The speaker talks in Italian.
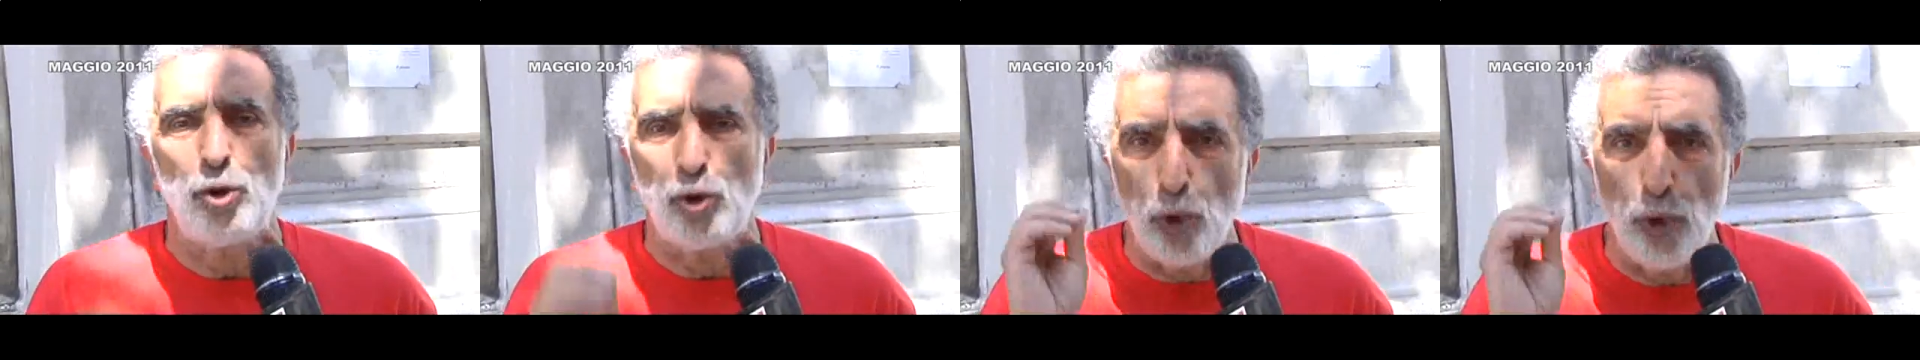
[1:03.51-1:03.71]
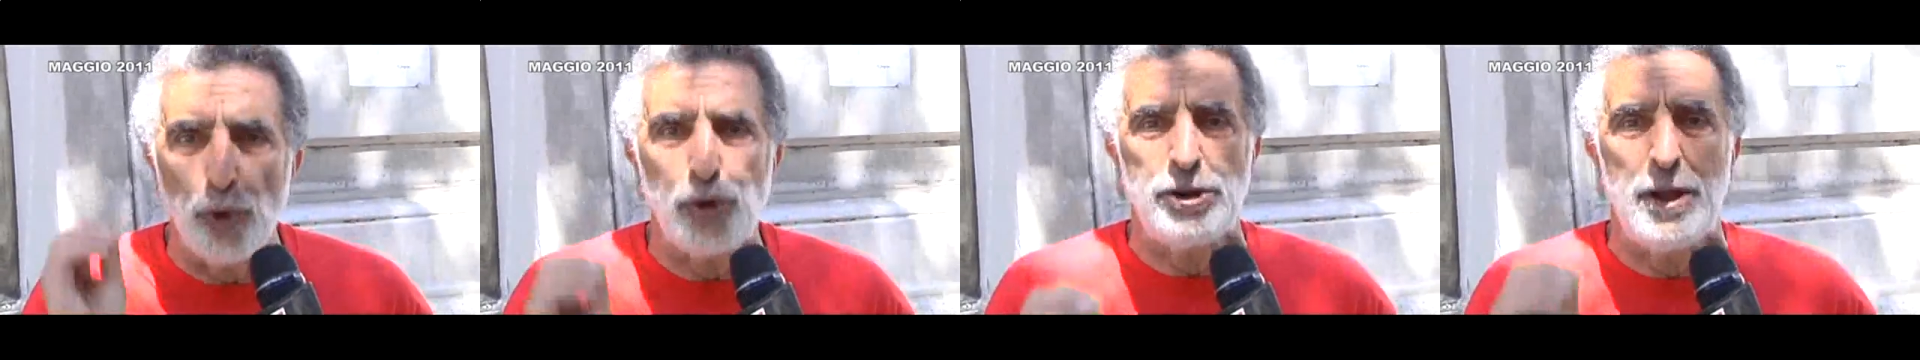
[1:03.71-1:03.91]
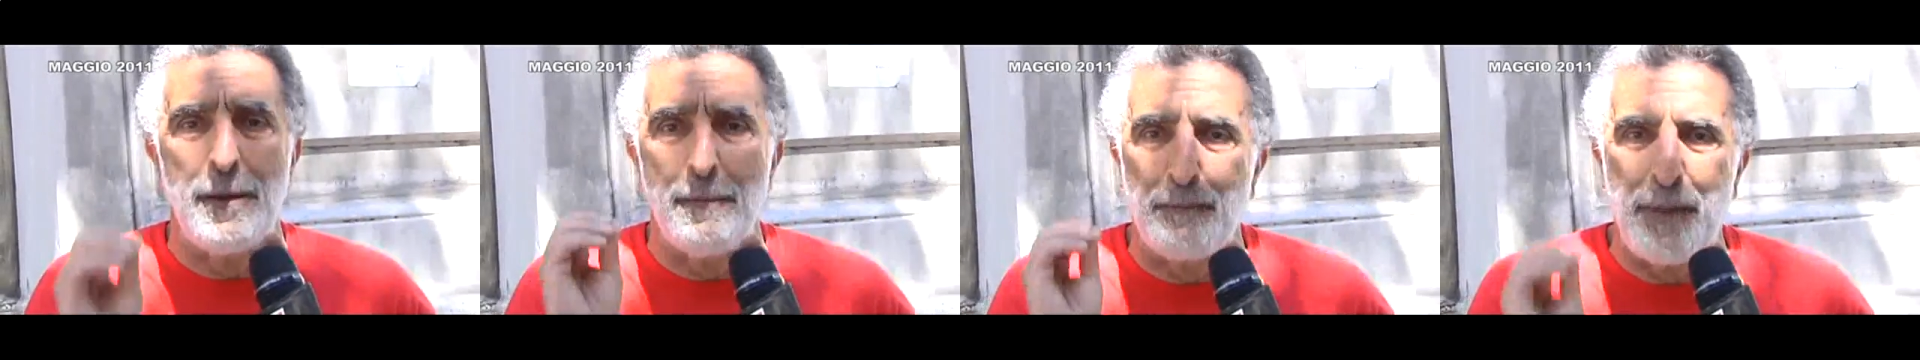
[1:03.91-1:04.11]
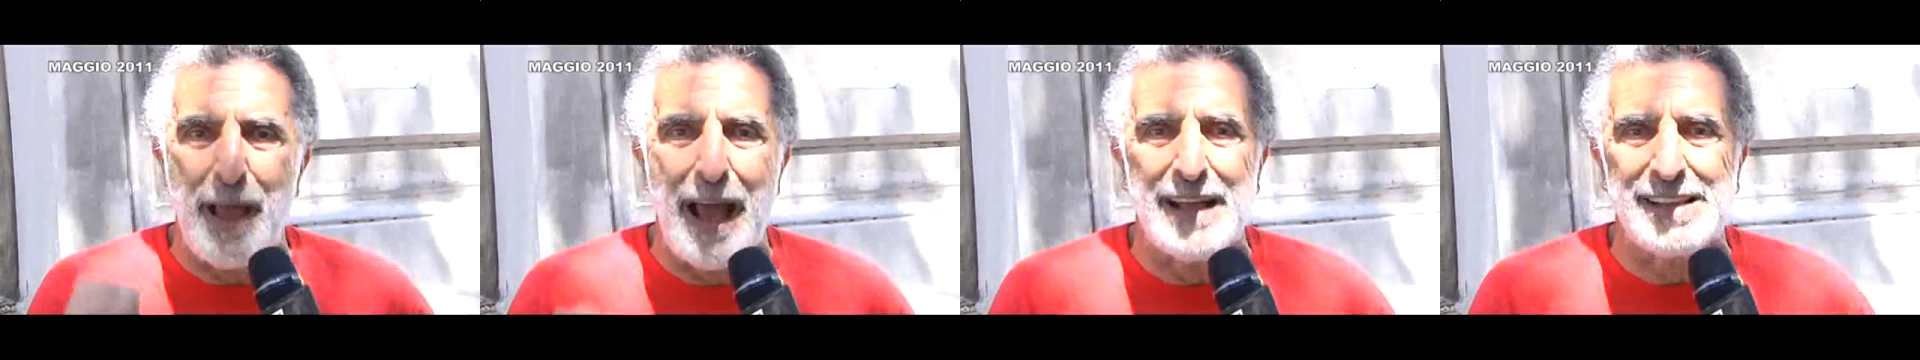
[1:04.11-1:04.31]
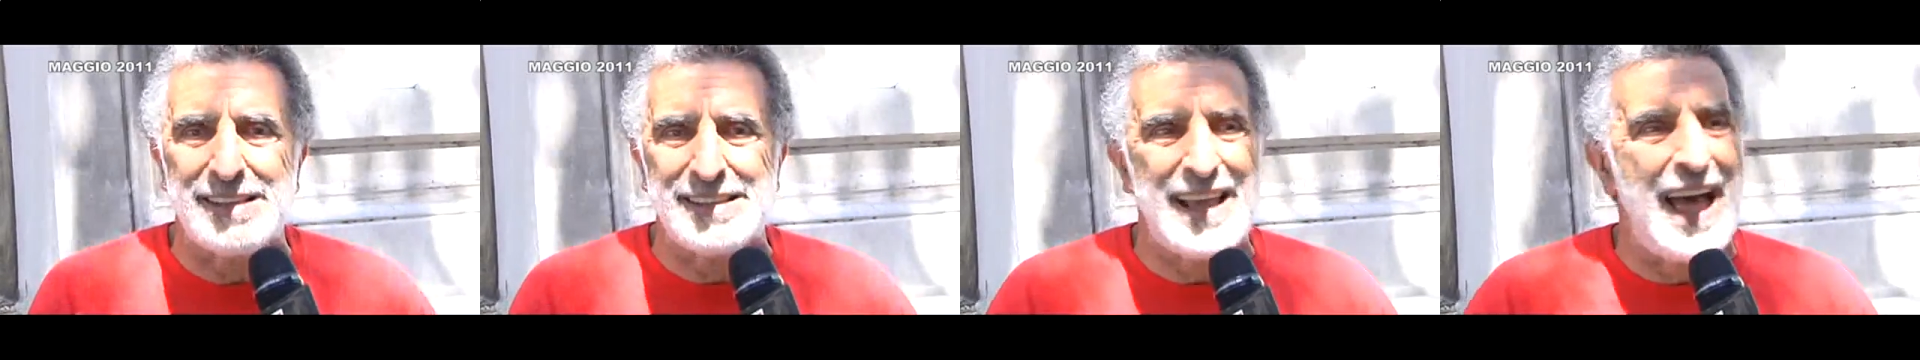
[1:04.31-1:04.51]
tutti in
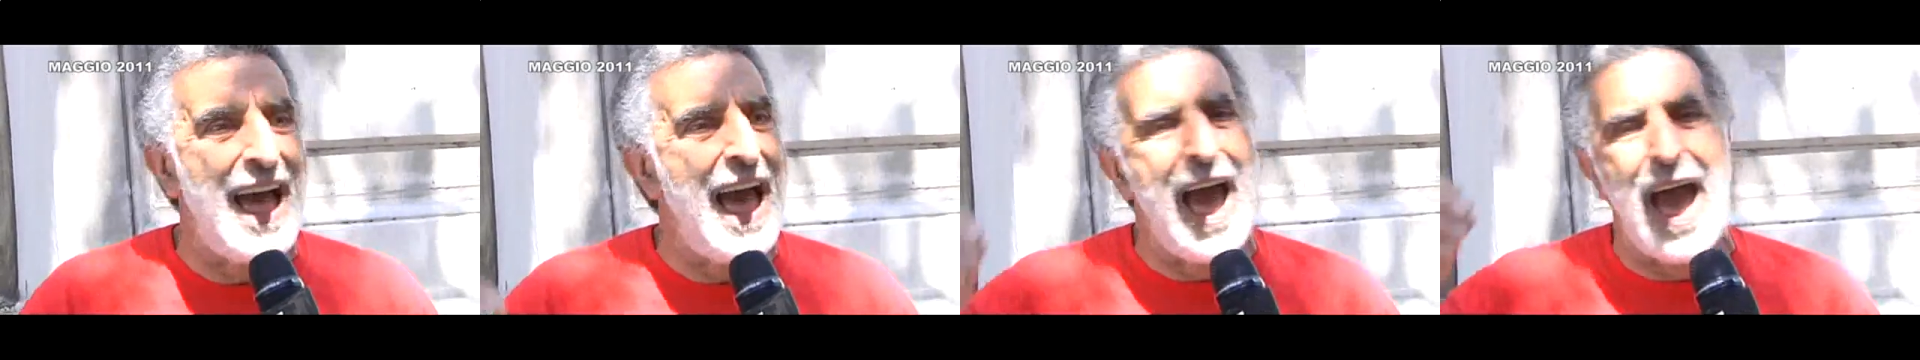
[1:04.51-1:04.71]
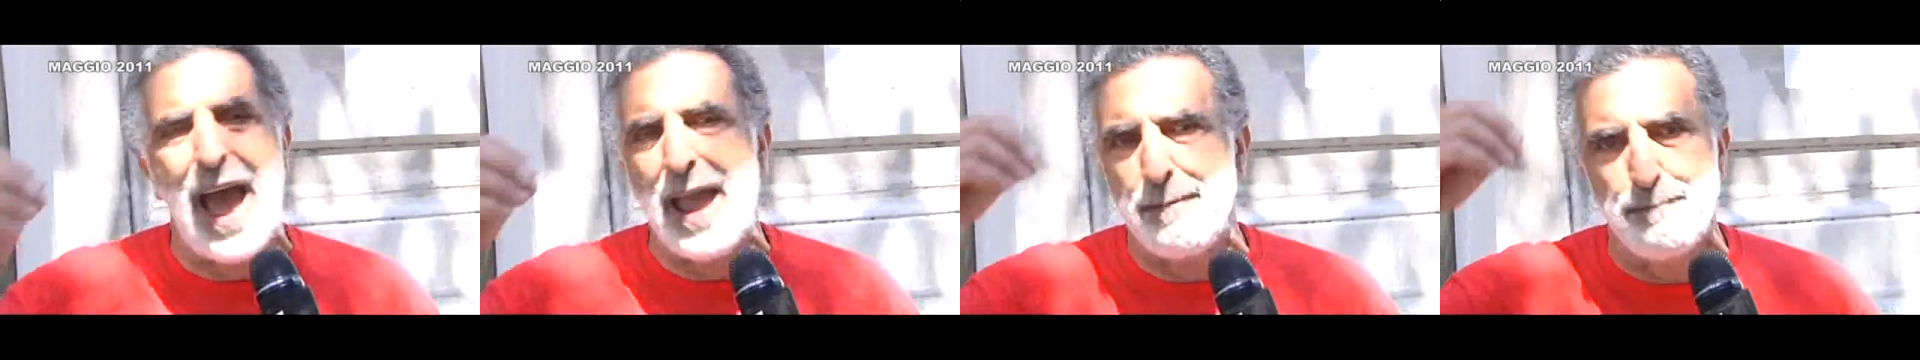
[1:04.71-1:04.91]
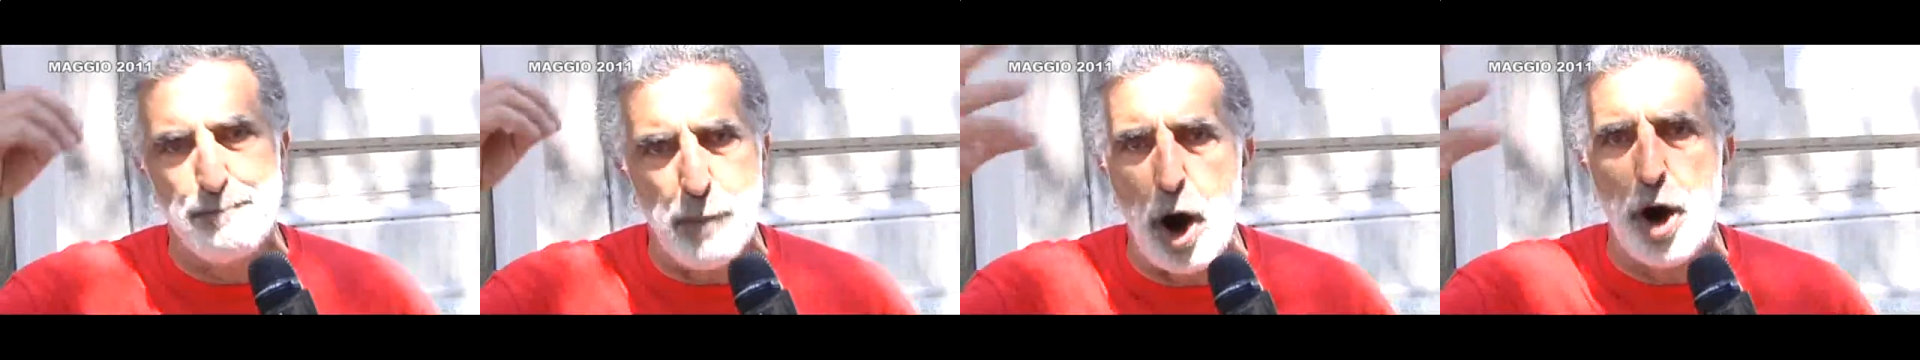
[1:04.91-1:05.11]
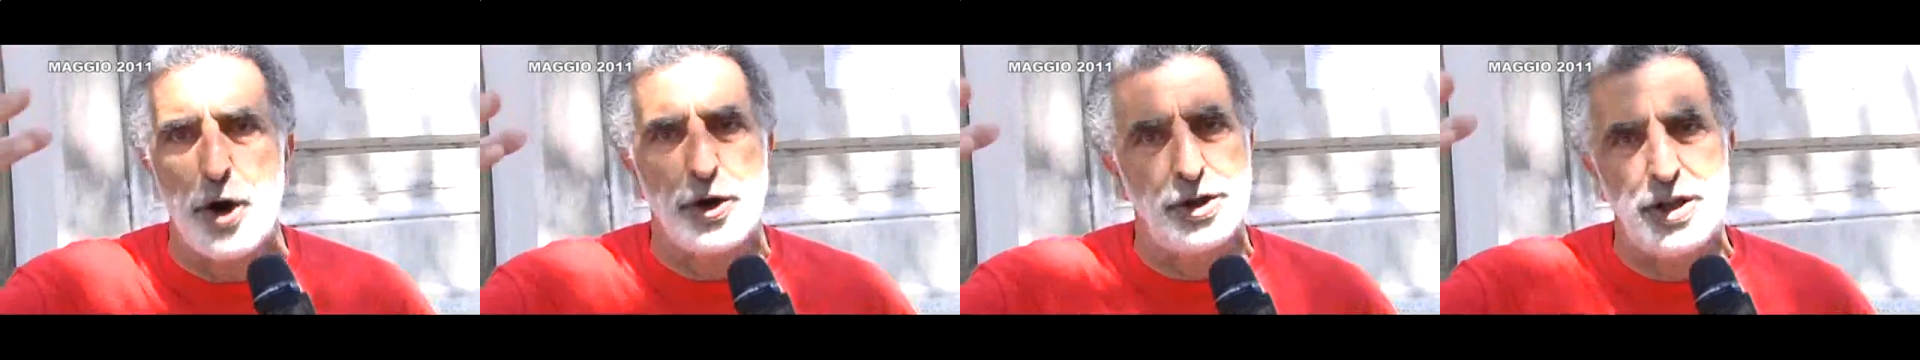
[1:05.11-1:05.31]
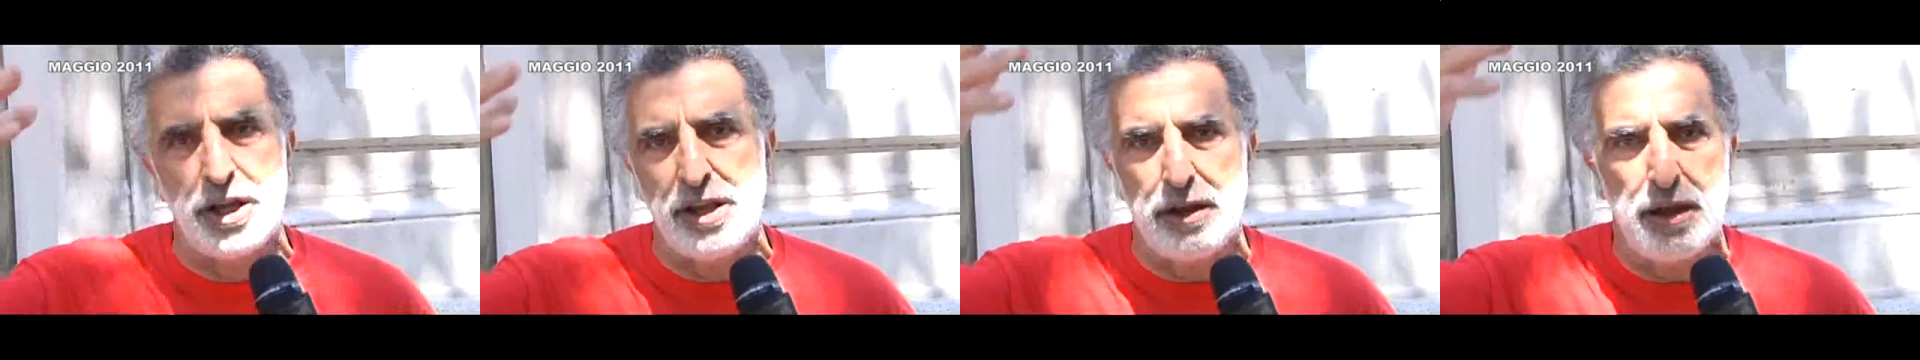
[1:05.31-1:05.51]
piazza ai
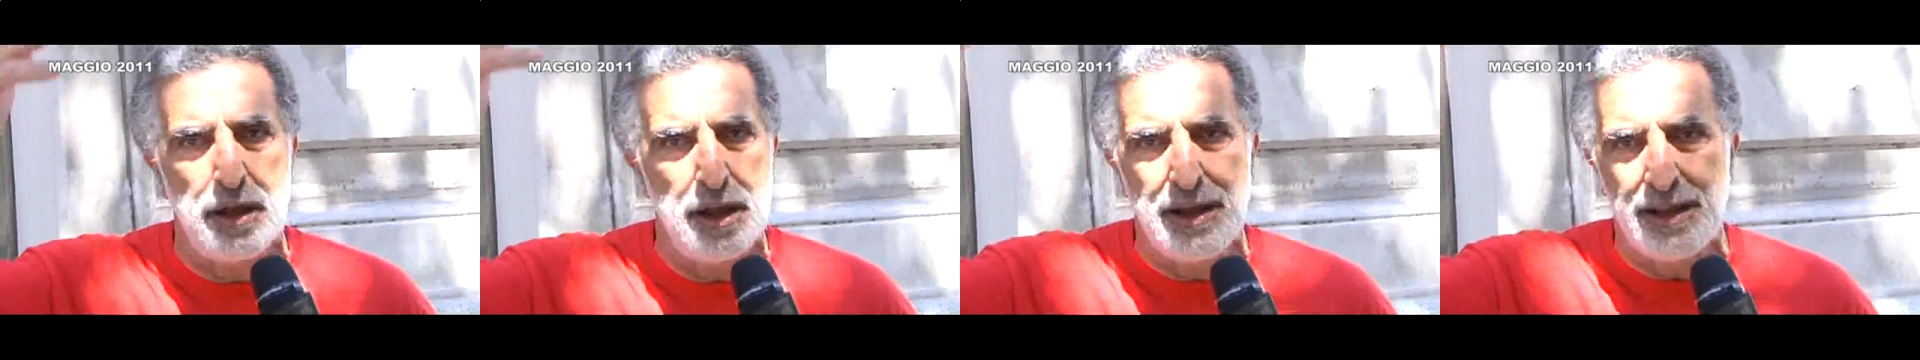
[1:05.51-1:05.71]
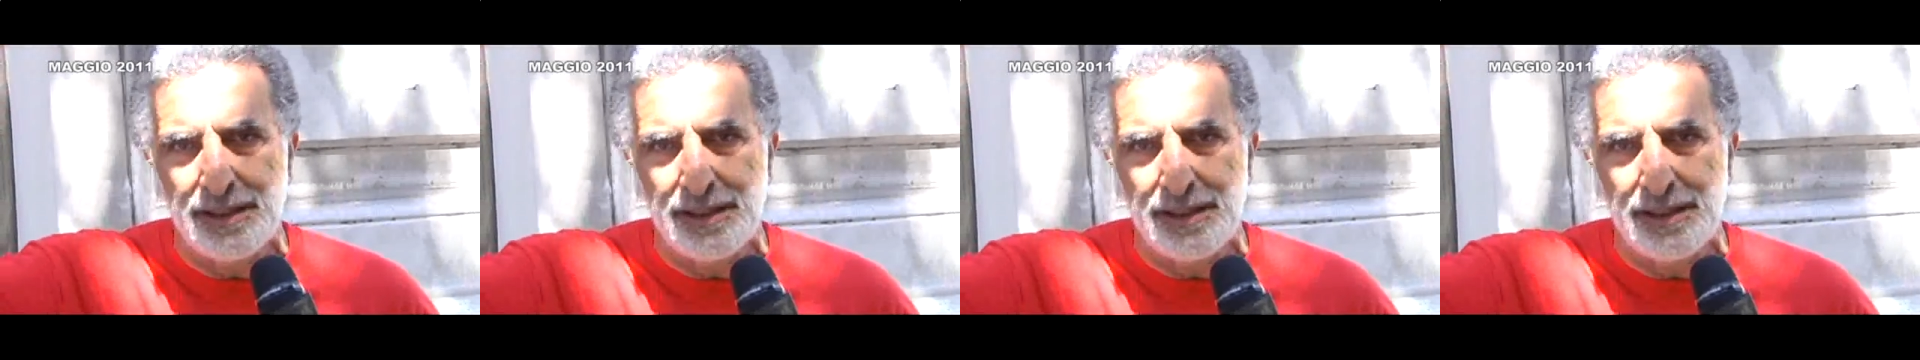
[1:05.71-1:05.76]
bordi